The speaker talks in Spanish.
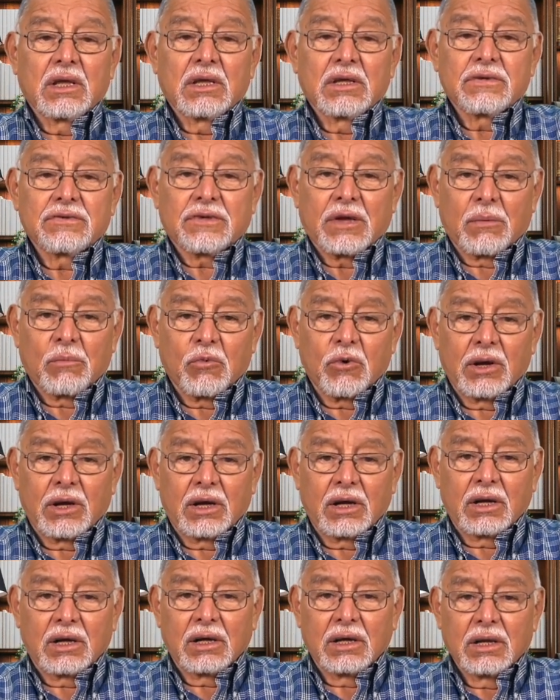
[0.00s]

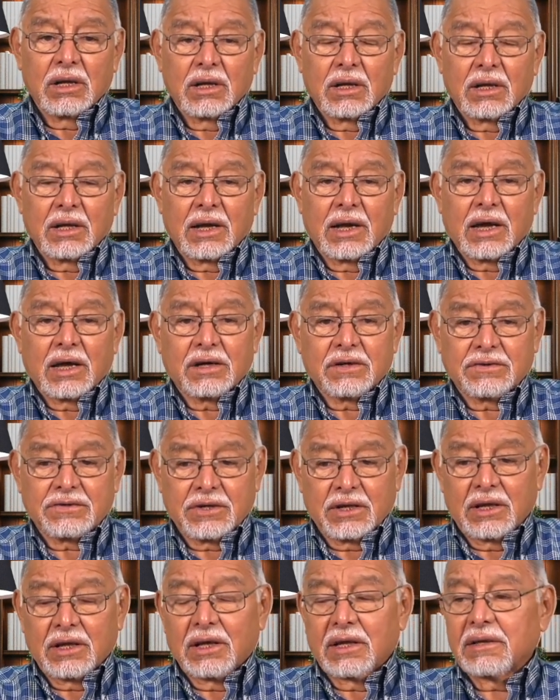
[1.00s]
Samuel
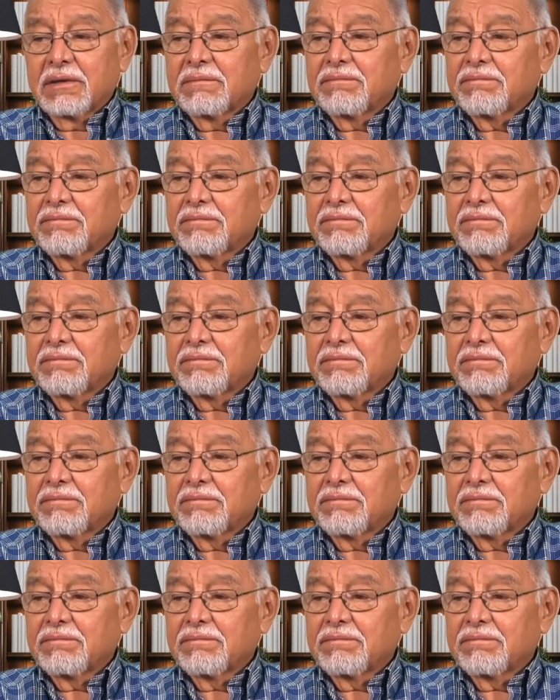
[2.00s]
García.